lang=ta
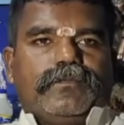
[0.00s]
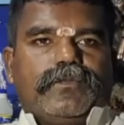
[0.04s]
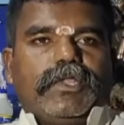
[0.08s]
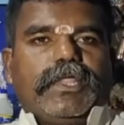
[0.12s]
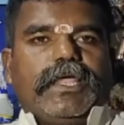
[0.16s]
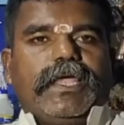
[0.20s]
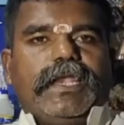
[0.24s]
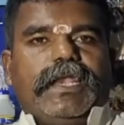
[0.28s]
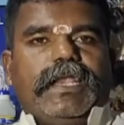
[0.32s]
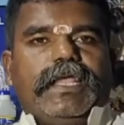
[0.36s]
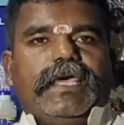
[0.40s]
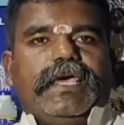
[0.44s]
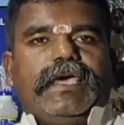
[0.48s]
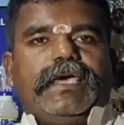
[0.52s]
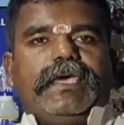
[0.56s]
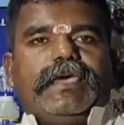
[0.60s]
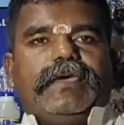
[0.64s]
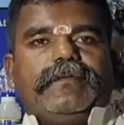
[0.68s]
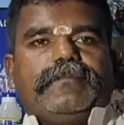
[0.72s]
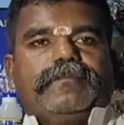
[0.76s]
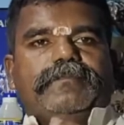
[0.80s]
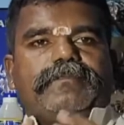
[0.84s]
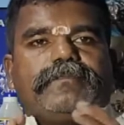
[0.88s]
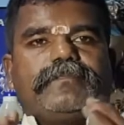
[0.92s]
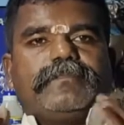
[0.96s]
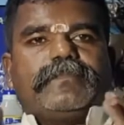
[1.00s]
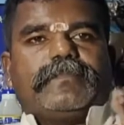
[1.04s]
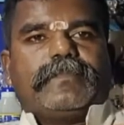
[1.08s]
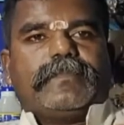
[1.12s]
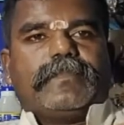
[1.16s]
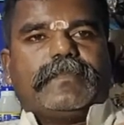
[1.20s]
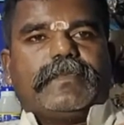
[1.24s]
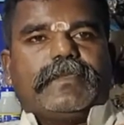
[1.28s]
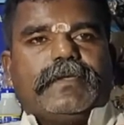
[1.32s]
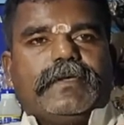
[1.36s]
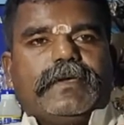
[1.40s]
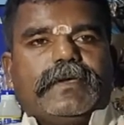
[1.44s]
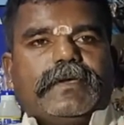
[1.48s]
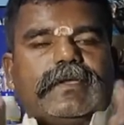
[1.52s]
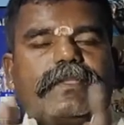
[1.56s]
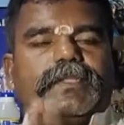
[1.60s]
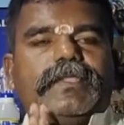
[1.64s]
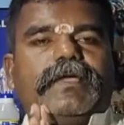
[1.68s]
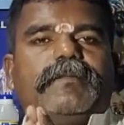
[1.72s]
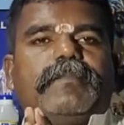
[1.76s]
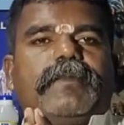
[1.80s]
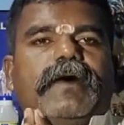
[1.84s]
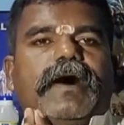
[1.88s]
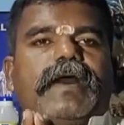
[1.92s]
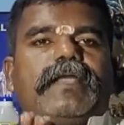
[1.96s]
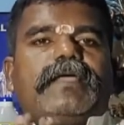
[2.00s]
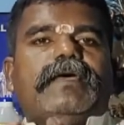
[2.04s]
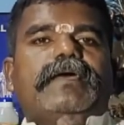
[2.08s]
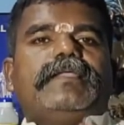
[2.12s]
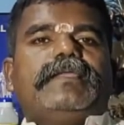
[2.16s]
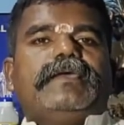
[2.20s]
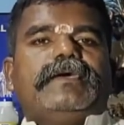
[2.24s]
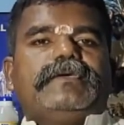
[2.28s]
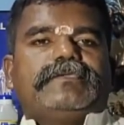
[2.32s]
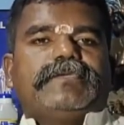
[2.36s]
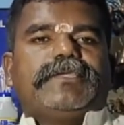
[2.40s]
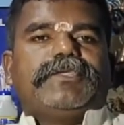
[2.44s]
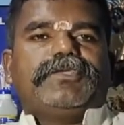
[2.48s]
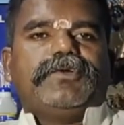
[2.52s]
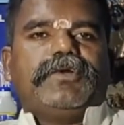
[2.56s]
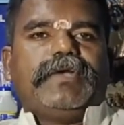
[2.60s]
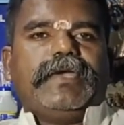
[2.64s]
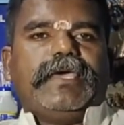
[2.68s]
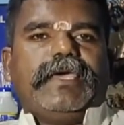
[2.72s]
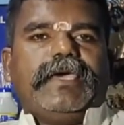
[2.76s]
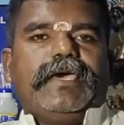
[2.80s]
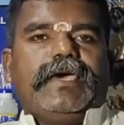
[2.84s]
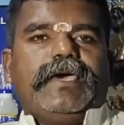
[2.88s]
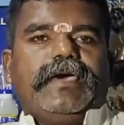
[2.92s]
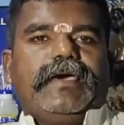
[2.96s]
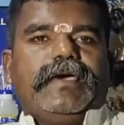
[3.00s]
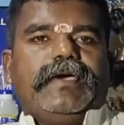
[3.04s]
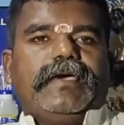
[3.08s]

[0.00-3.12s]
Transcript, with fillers: முதல்ல இந்த பாரத தேசத்தினுடைய